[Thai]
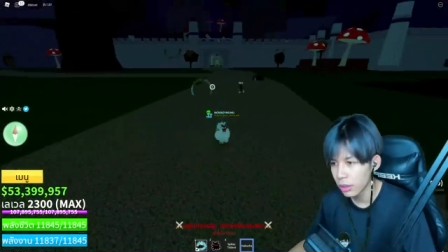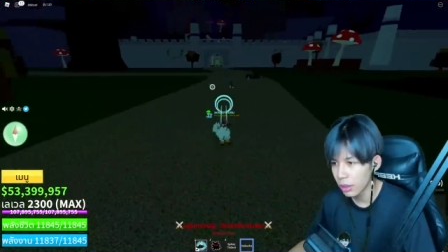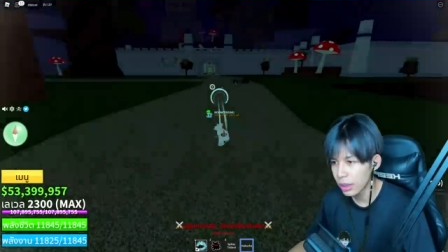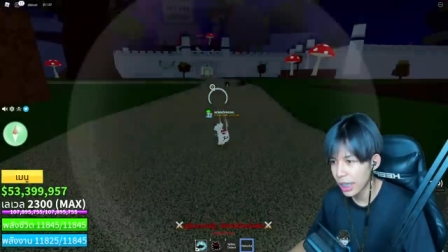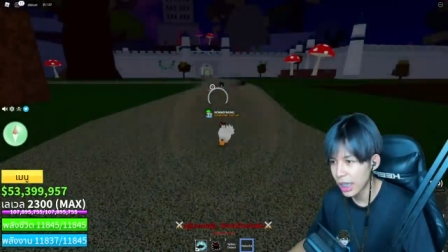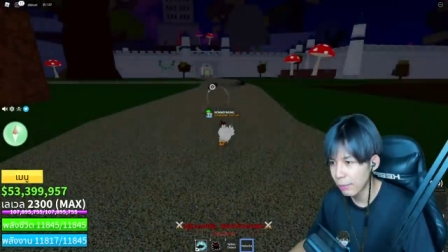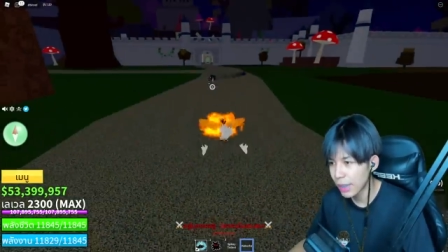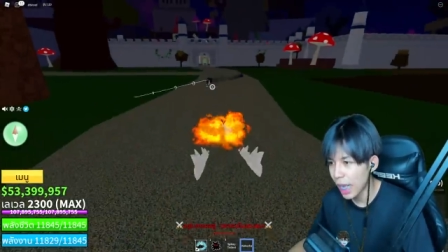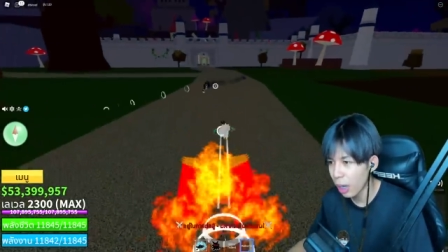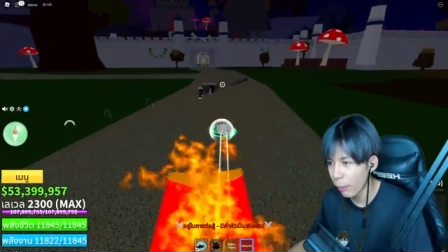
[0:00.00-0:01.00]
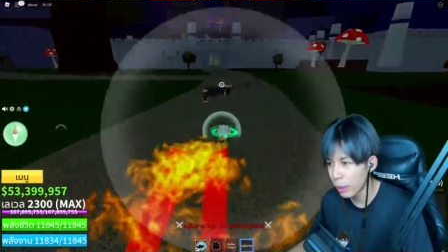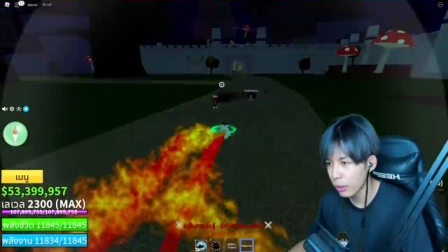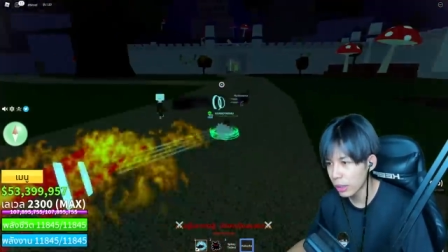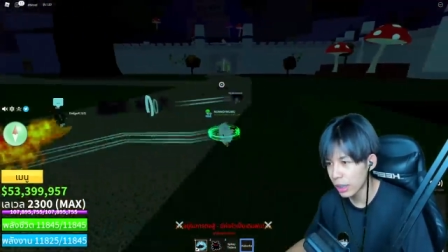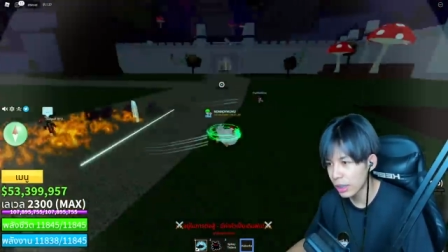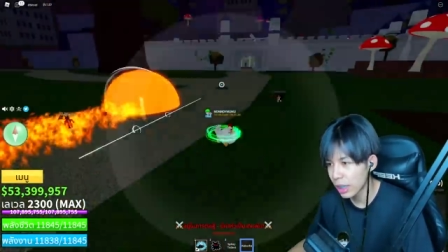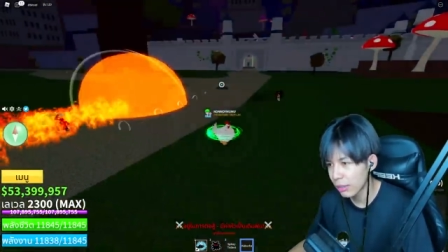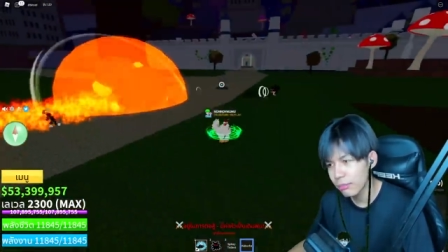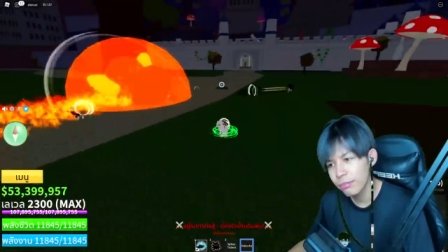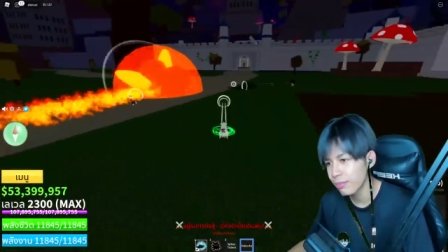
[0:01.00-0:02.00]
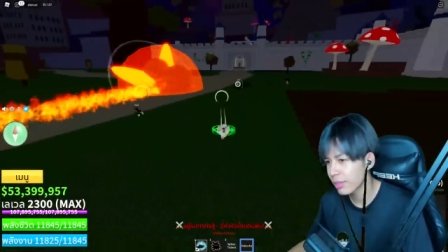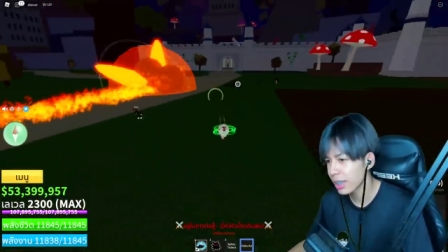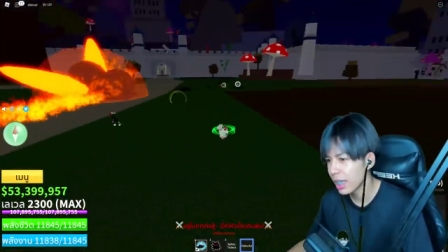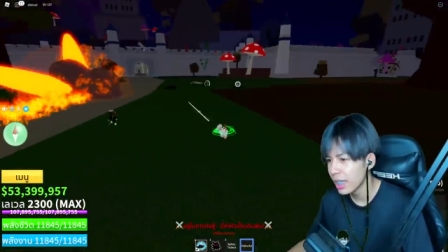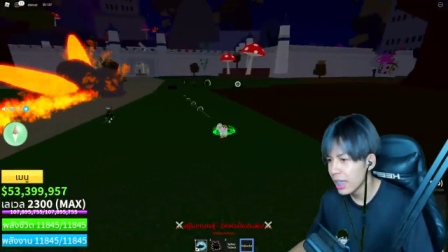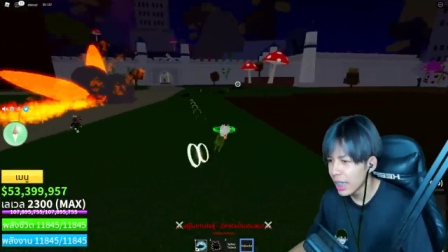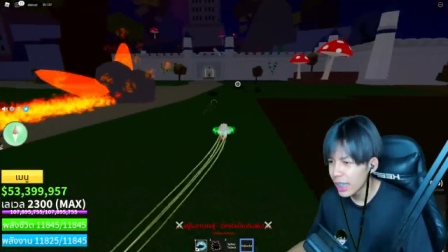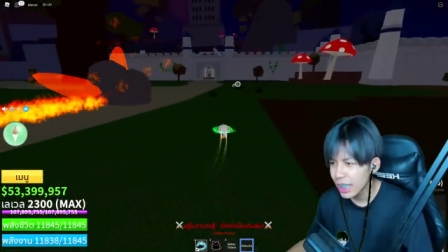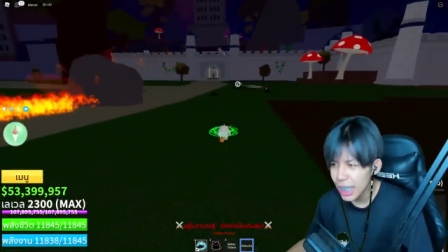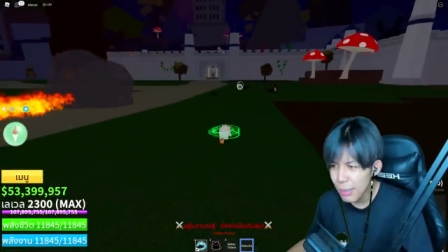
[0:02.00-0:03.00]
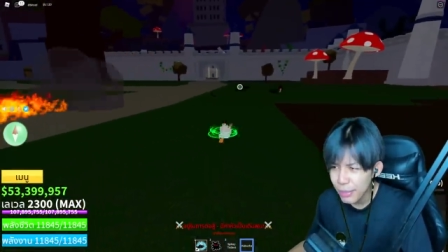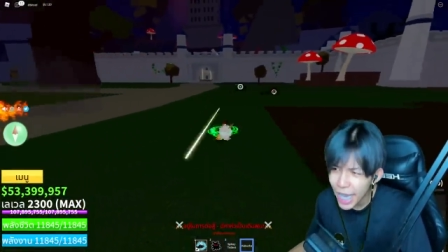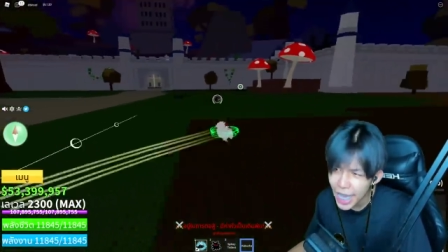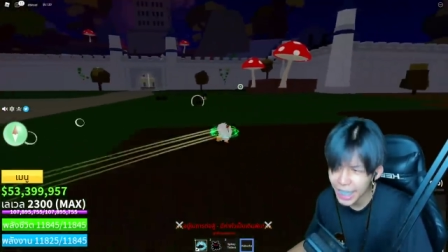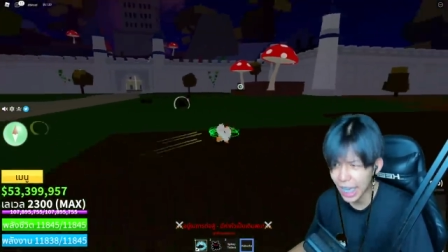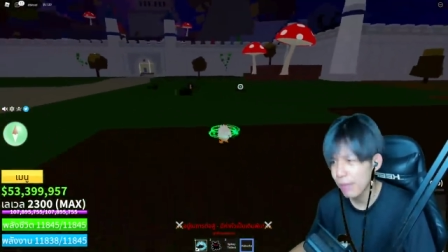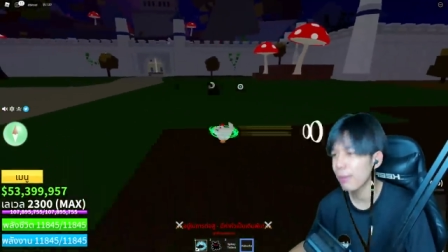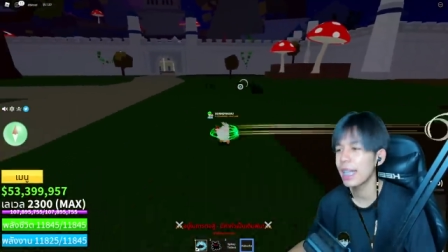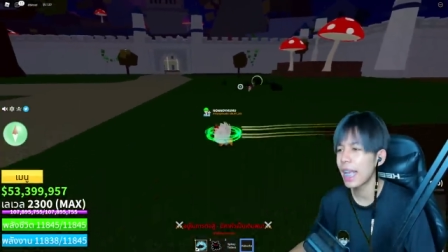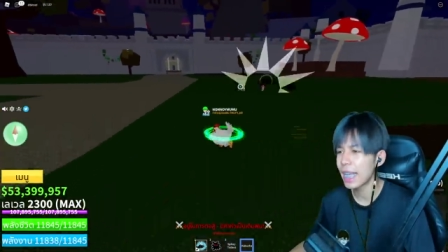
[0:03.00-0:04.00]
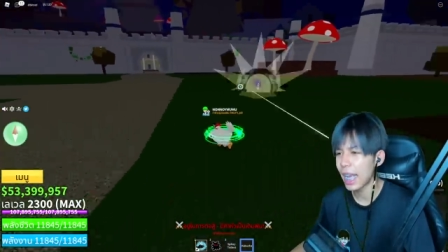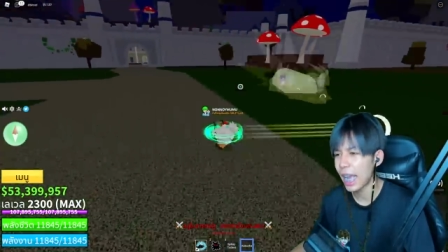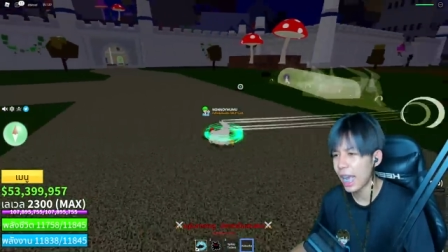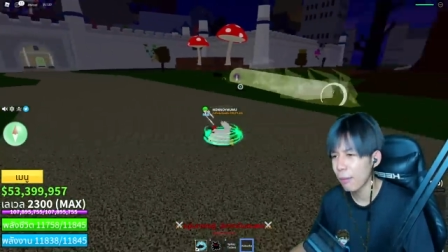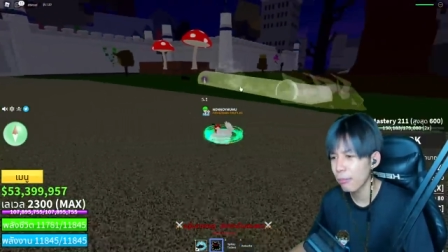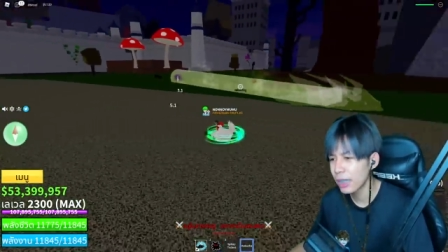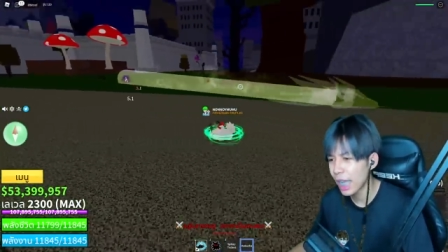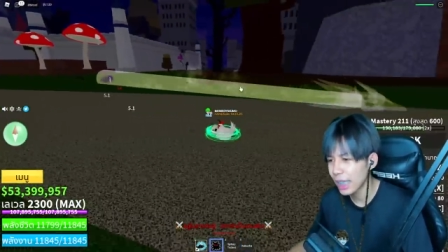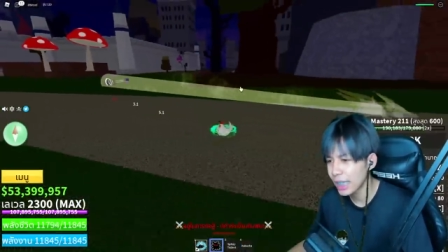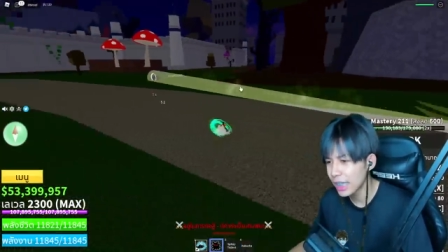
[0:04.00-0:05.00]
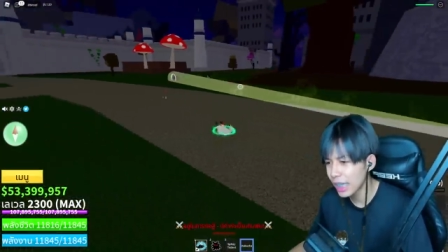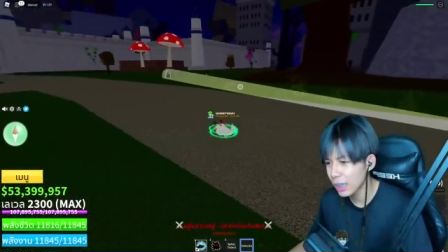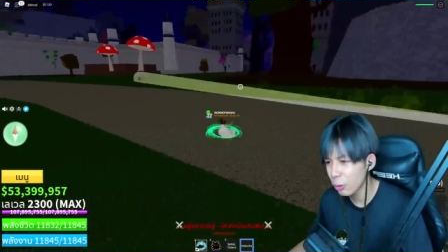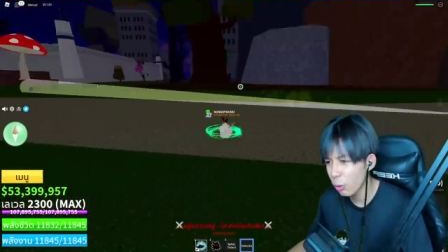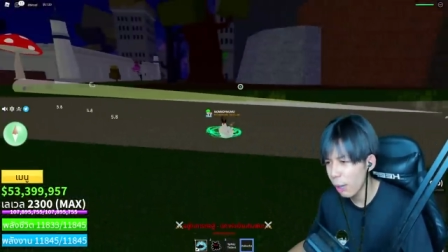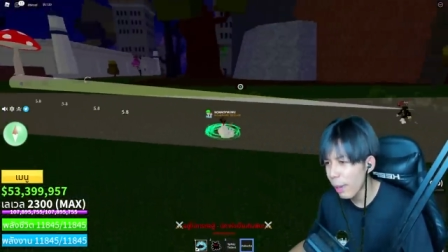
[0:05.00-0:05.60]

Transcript: ใจเย็นไม่ได้หรอไว้รุ่น คือจะคือรีบแก้แค้นไปไหนอะครับมึงอยากได้เสื้อสันคุงก็เป